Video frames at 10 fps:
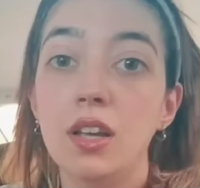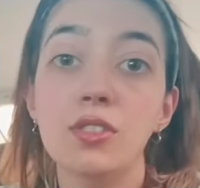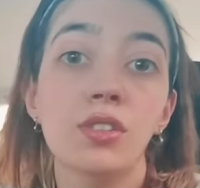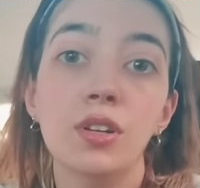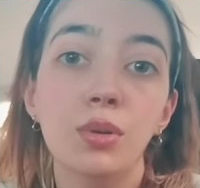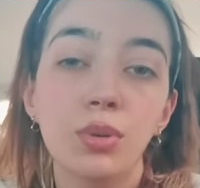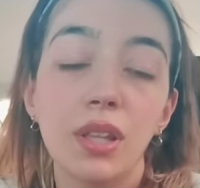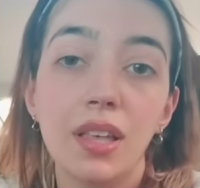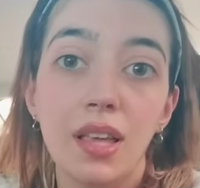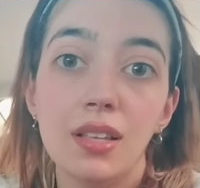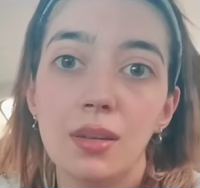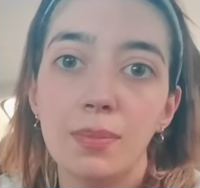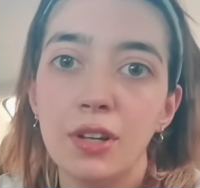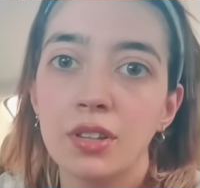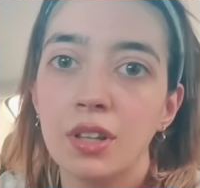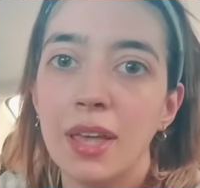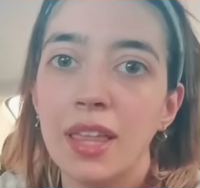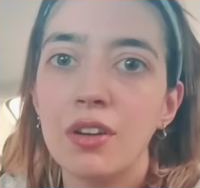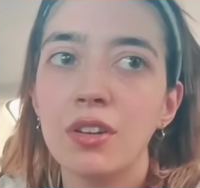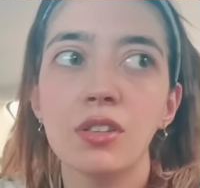Eso no le gustó a Didi y se peleó con el
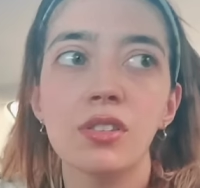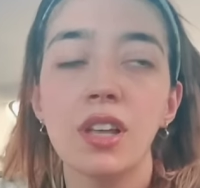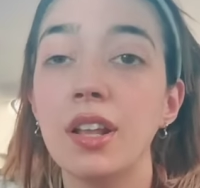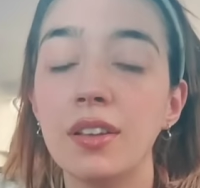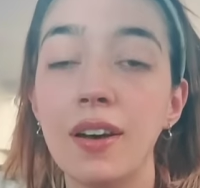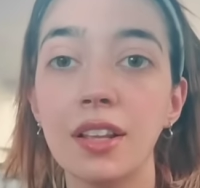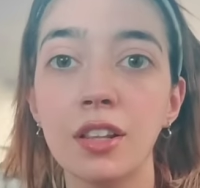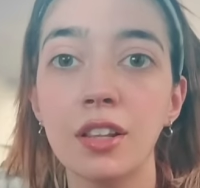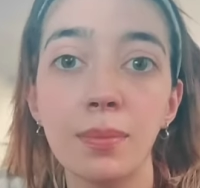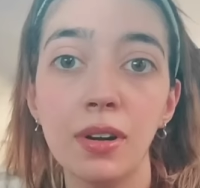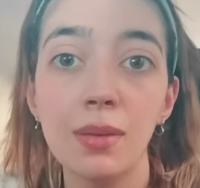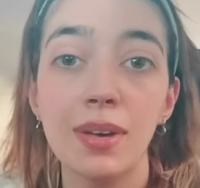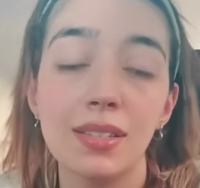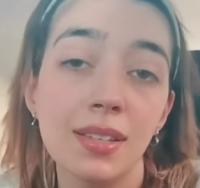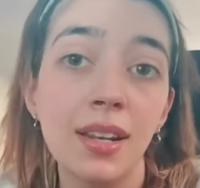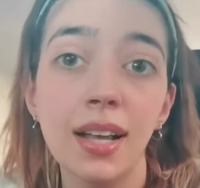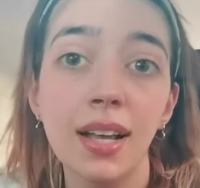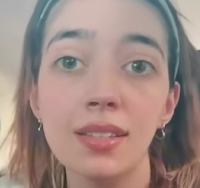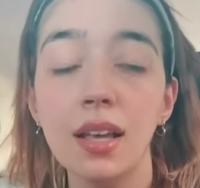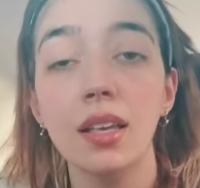médico. Entonces, ahora estaba teniendo problemas en la
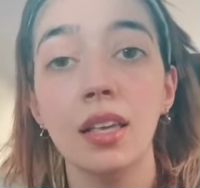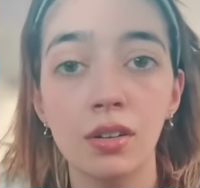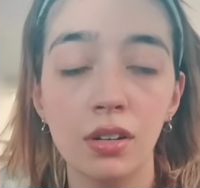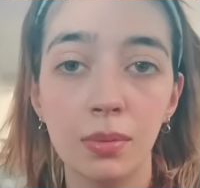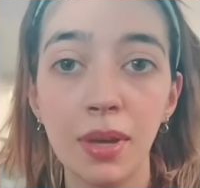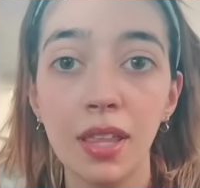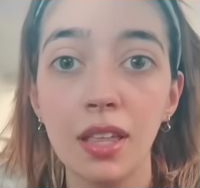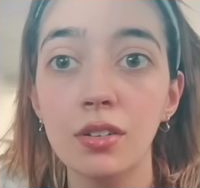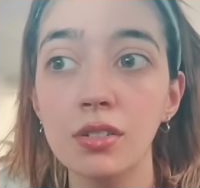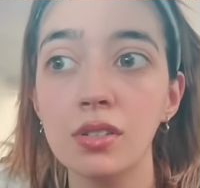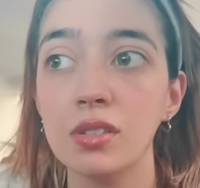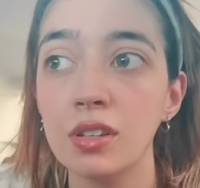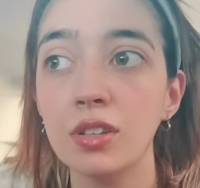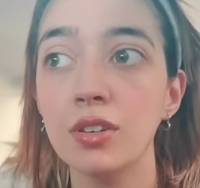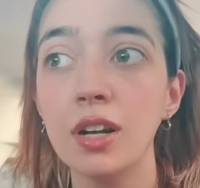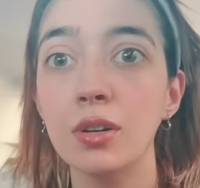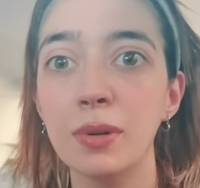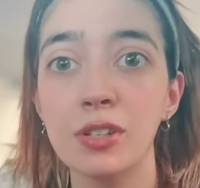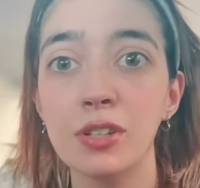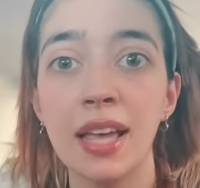casa y con los médicos y se sintió algo
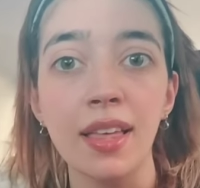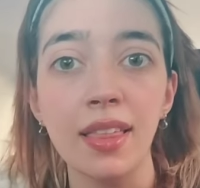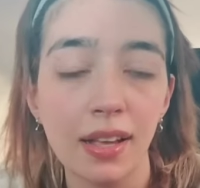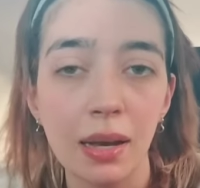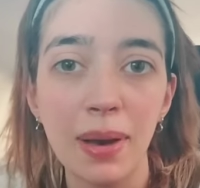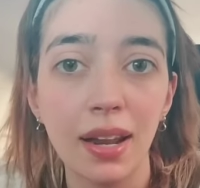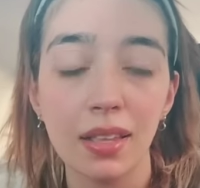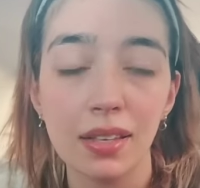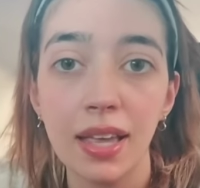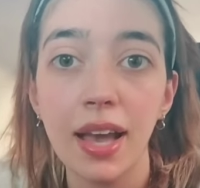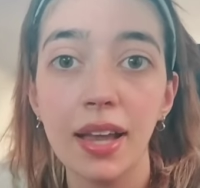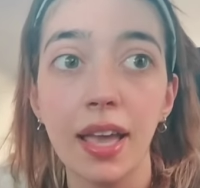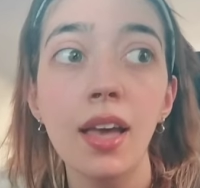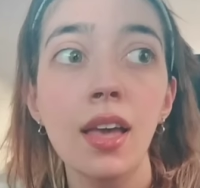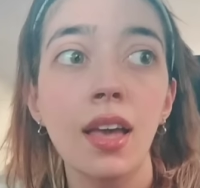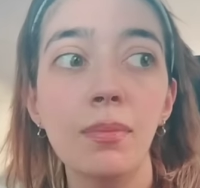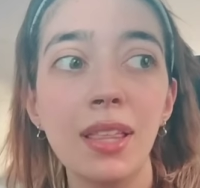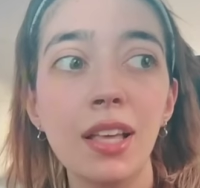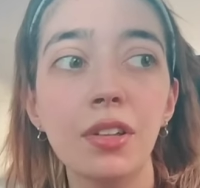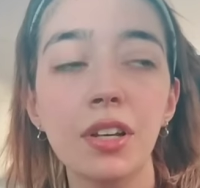presionada de escapar de ese área. El
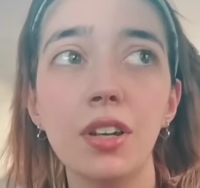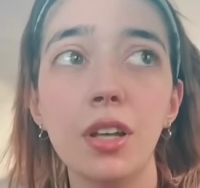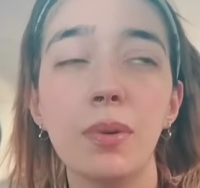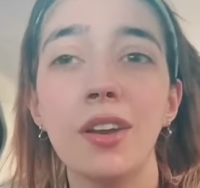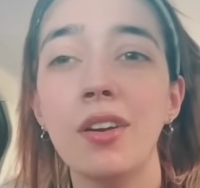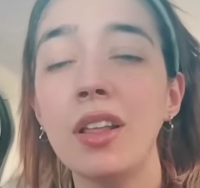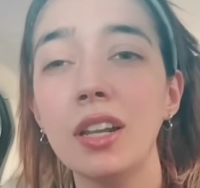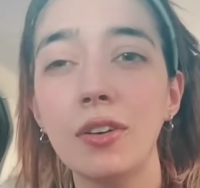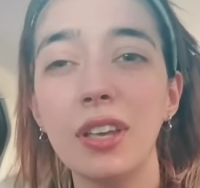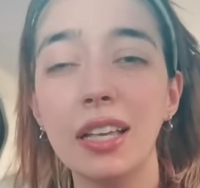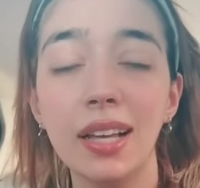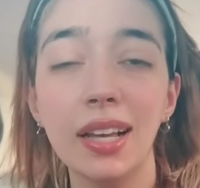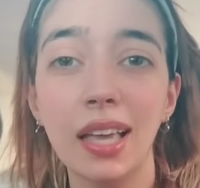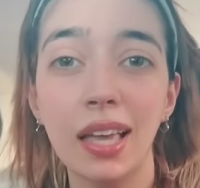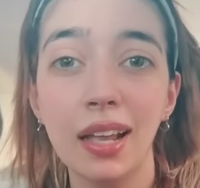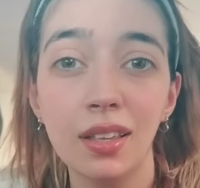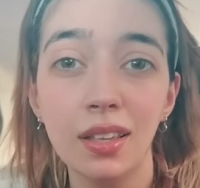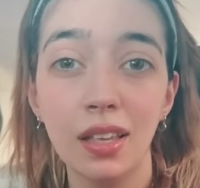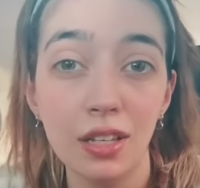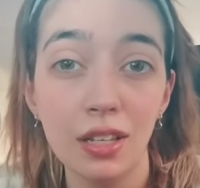médico dijo después en una entrevista que él
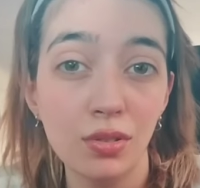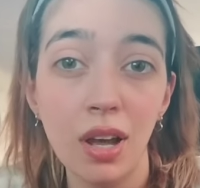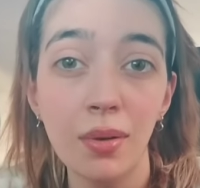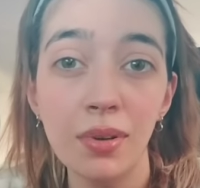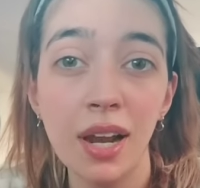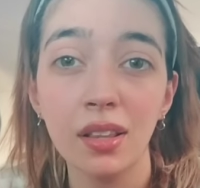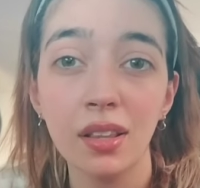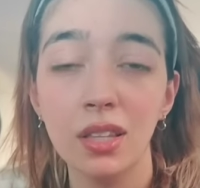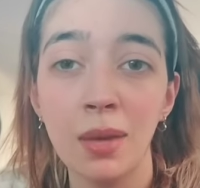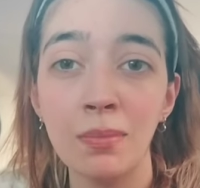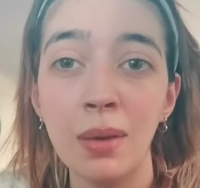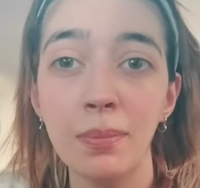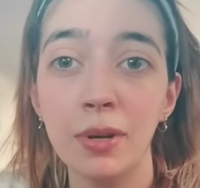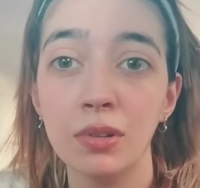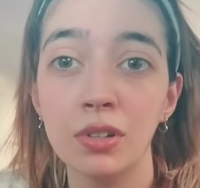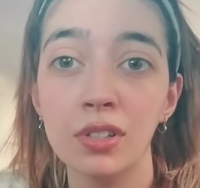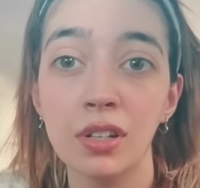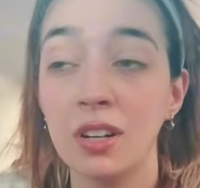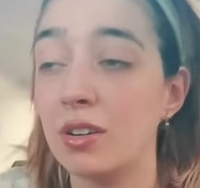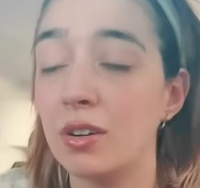quiso hablar del tema, pero cuando
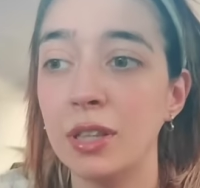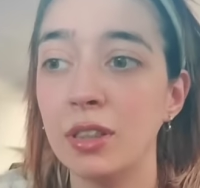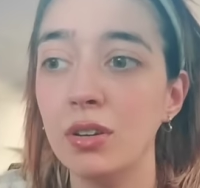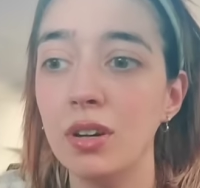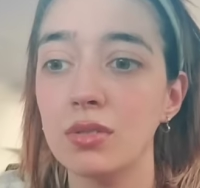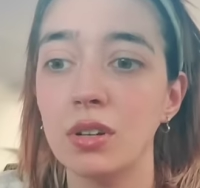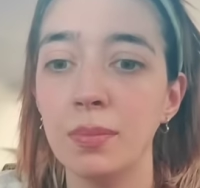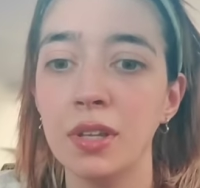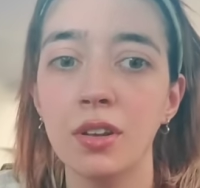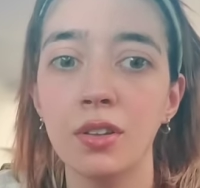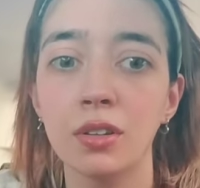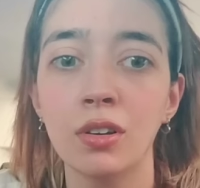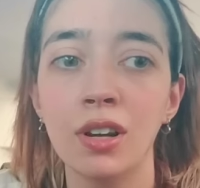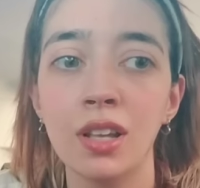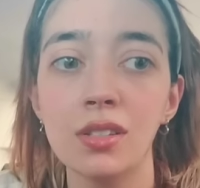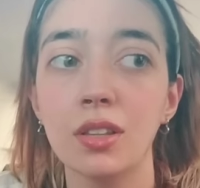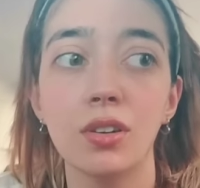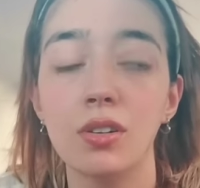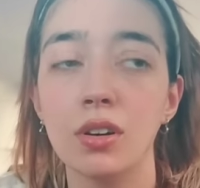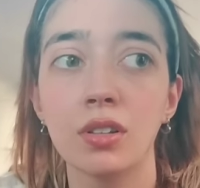se, lo comentó a sus compañeros doctores y a
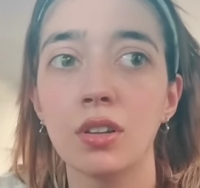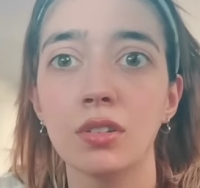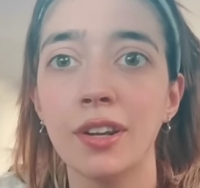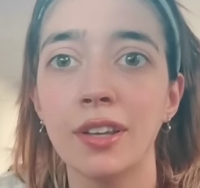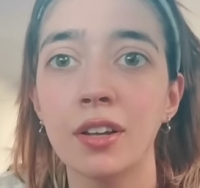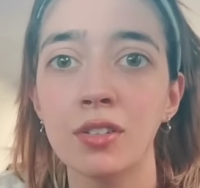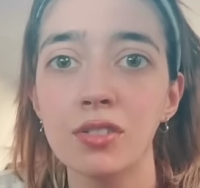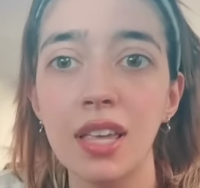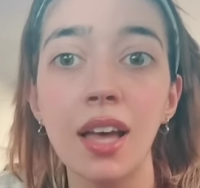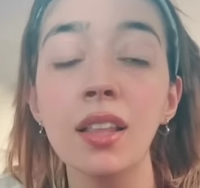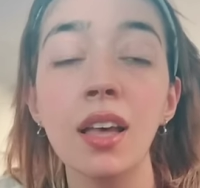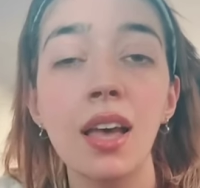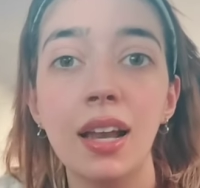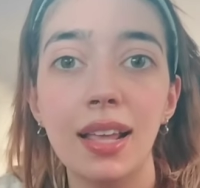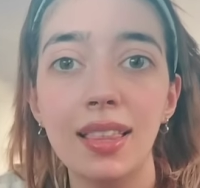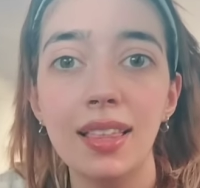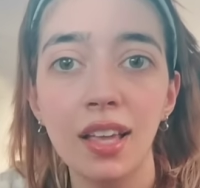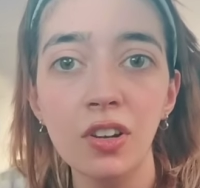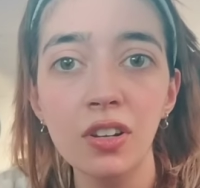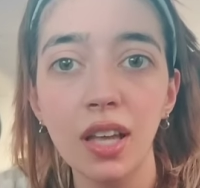todos los otros doctores que conocía, le
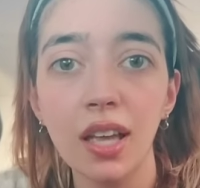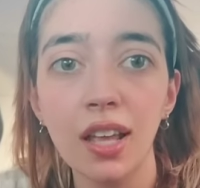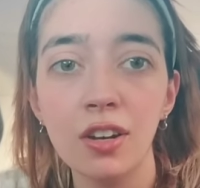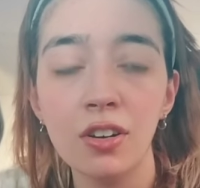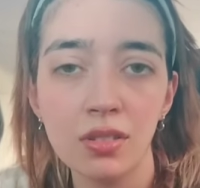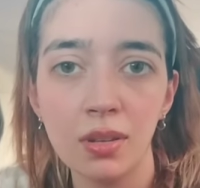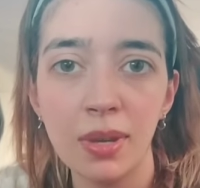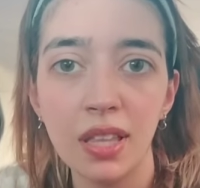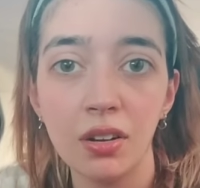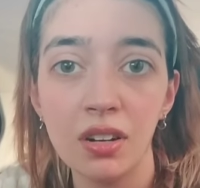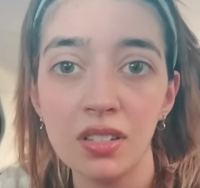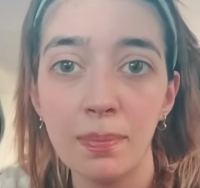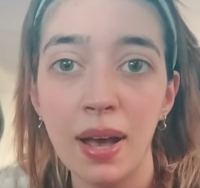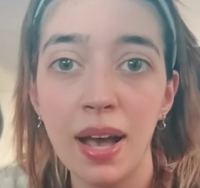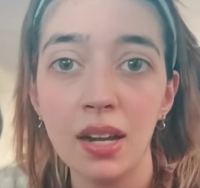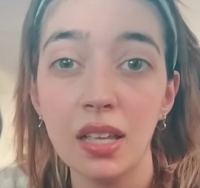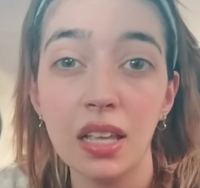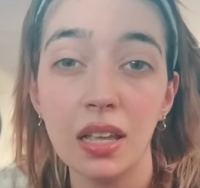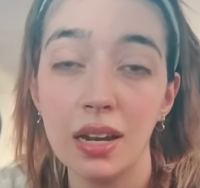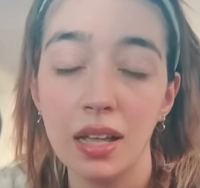dijeron que no se meta con ese par y
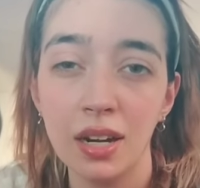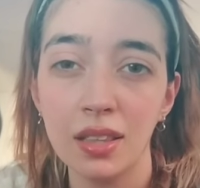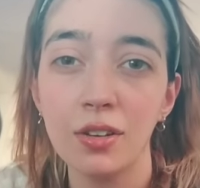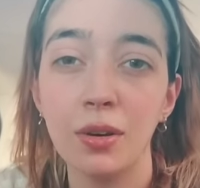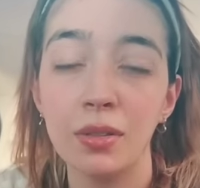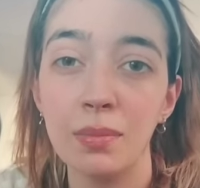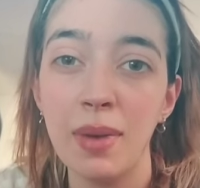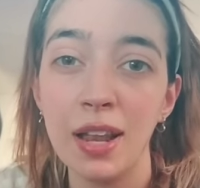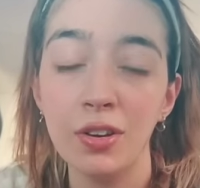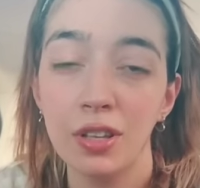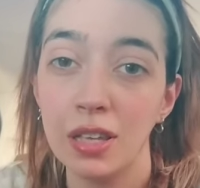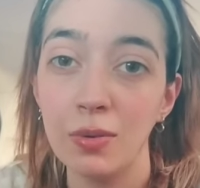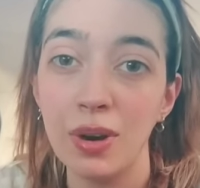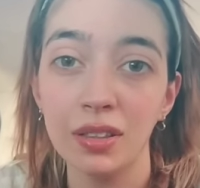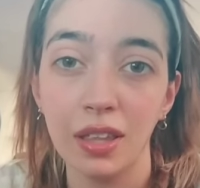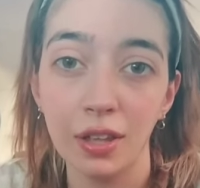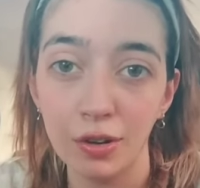que las trate con manos y guantes de